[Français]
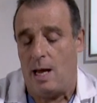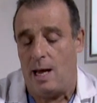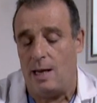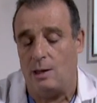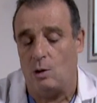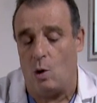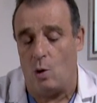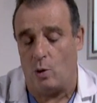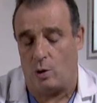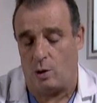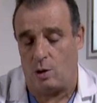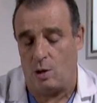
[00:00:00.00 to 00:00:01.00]
Et
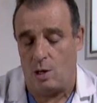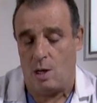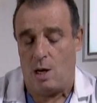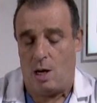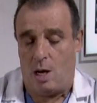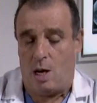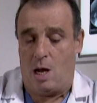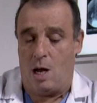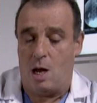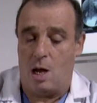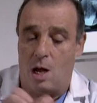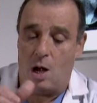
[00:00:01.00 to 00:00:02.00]
donc,
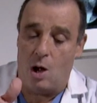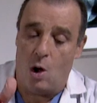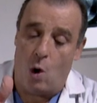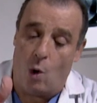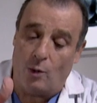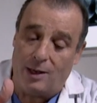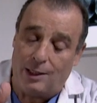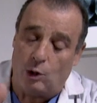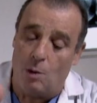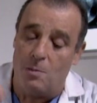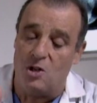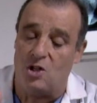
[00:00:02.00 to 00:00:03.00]
on
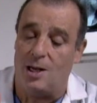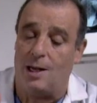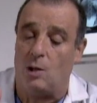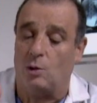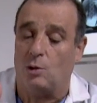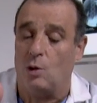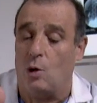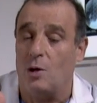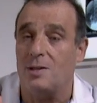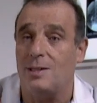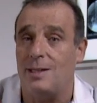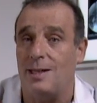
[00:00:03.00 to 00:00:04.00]
est obligé, quand on
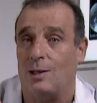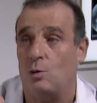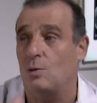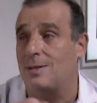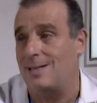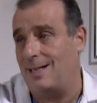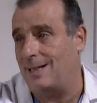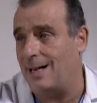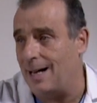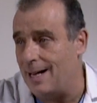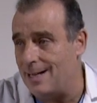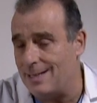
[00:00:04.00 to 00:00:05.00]
retire toute cette
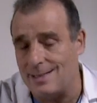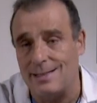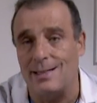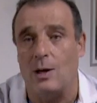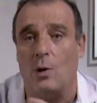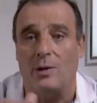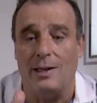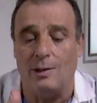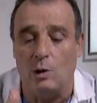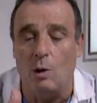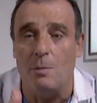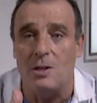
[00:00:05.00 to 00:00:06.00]
graisse, on
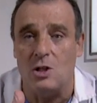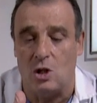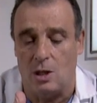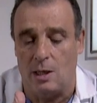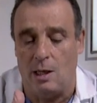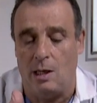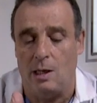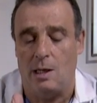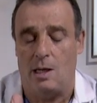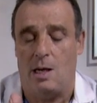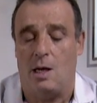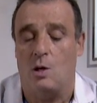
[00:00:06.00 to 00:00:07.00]
est obligé
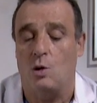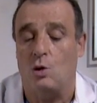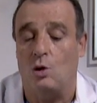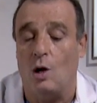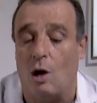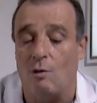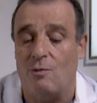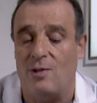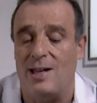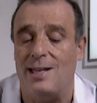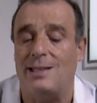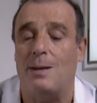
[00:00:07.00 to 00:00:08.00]

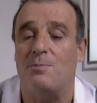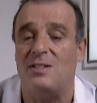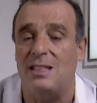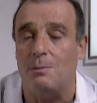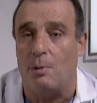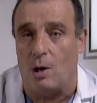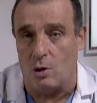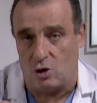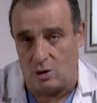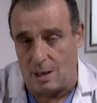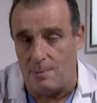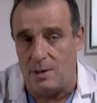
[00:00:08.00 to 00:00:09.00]
d'enlever des petites
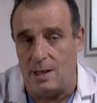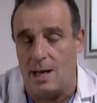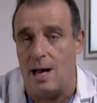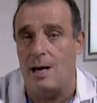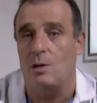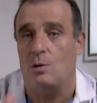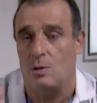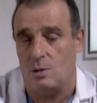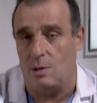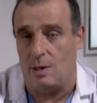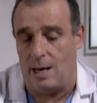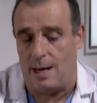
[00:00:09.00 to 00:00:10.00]
branches terminales de
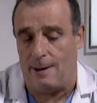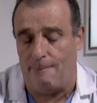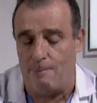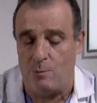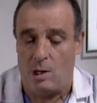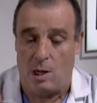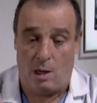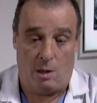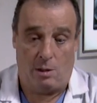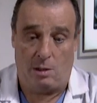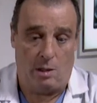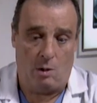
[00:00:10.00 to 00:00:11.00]
ce nerf.
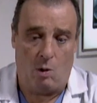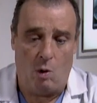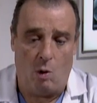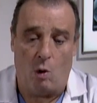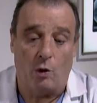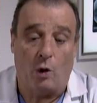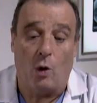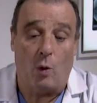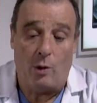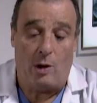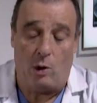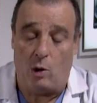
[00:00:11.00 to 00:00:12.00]
Sinon,
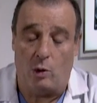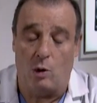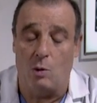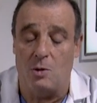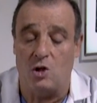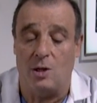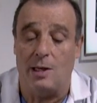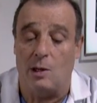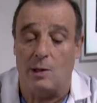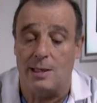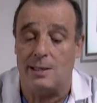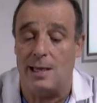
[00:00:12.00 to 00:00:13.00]
on, est obligé de
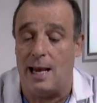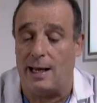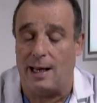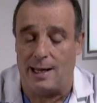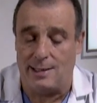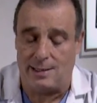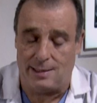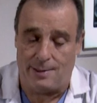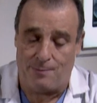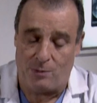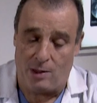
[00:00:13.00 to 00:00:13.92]
laisser la graisse.